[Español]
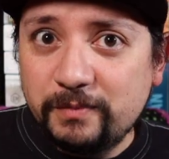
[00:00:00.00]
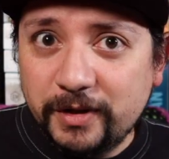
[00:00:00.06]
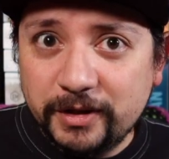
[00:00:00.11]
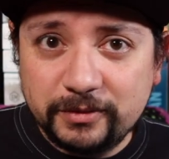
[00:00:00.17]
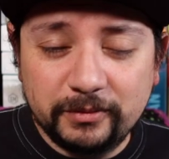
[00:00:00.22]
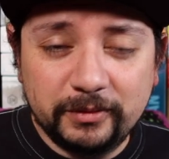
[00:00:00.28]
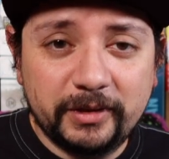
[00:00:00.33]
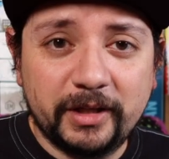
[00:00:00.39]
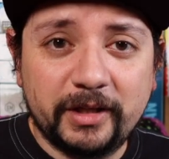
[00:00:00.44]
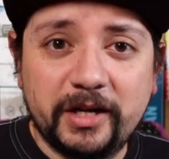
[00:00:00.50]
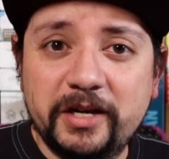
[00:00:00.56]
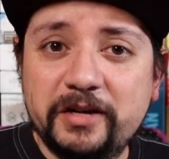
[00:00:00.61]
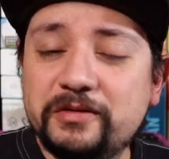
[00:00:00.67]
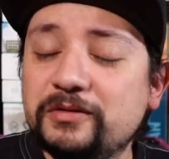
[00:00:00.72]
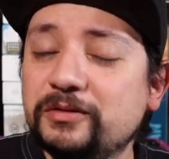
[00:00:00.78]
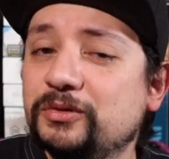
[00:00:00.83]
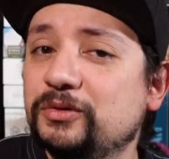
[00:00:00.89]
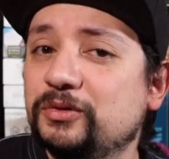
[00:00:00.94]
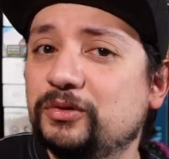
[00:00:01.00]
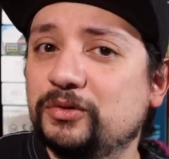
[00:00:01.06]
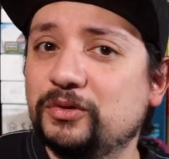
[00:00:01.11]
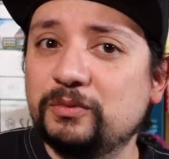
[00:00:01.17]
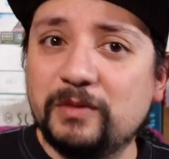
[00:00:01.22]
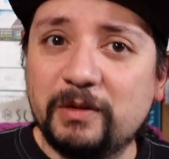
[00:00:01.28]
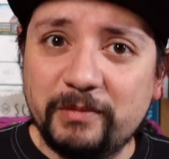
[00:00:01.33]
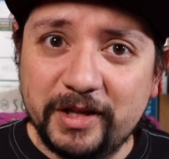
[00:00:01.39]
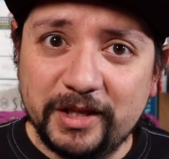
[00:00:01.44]
que compres un terreno
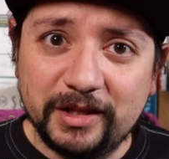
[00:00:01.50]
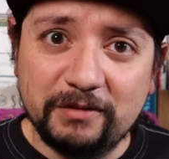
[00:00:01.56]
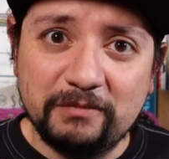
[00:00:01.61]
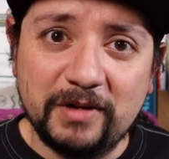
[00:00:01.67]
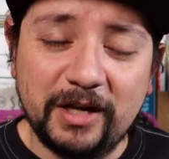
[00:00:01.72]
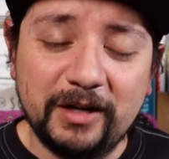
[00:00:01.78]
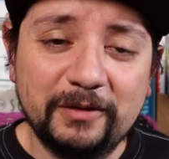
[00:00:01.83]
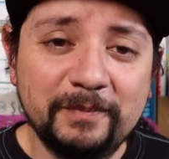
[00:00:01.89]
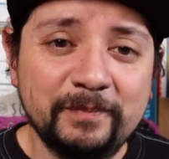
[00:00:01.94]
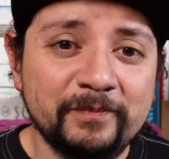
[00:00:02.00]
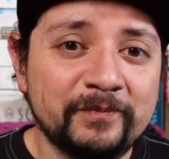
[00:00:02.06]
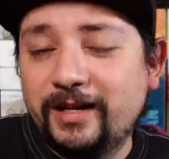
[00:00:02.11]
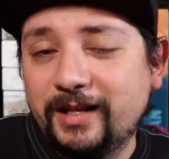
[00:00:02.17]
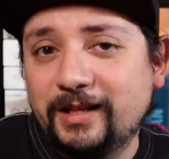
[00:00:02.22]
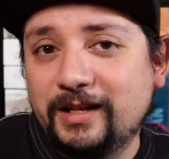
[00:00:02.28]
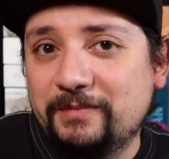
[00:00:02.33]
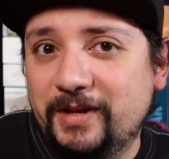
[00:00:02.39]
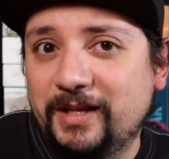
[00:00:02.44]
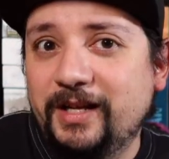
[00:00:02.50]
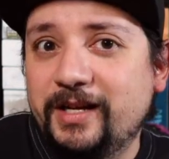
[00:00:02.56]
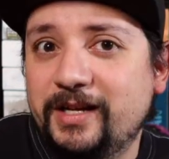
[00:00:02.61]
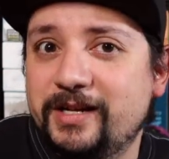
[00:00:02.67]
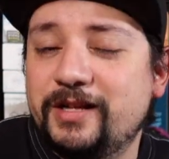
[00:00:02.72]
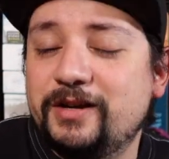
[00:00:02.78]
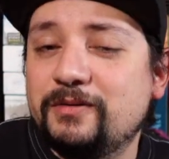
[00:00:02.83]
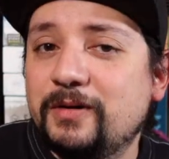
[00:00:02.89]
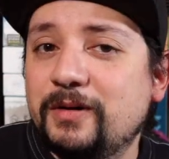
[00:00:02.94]
sumamente malo y la
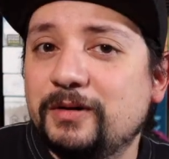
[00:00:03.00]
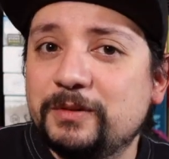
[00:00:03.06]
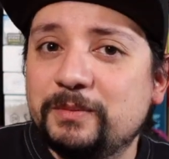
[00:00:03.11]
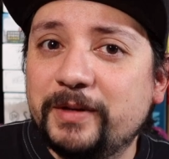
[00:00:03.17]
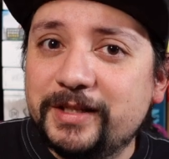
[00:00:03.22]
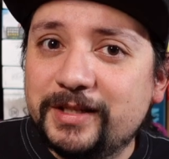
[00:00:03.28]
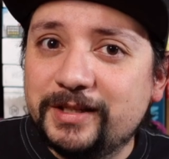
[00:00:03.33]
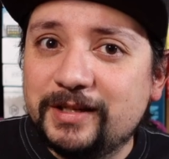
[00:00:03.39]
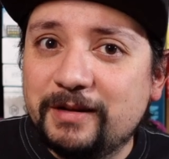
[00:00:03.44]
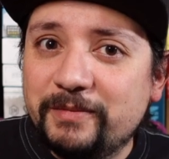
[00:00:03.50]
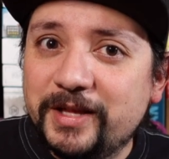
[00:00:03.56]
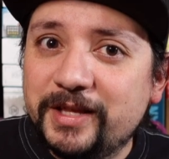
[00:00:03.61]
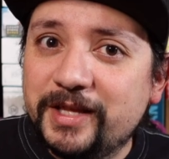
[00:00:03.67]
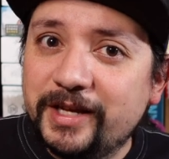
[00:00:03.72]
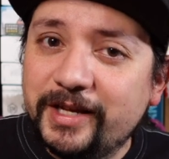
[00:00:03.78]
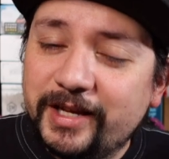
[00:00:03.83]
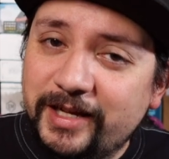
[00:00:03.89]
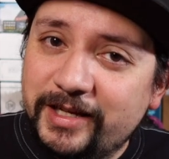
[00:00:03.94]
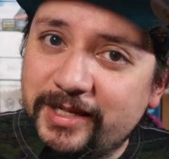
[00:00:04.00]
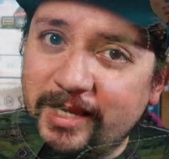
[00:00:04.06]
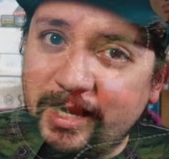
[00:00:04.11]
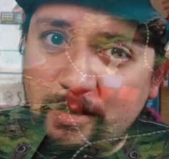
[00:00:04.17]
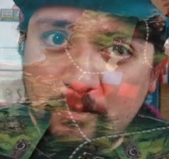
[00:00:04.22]
temática del juego es precisamente que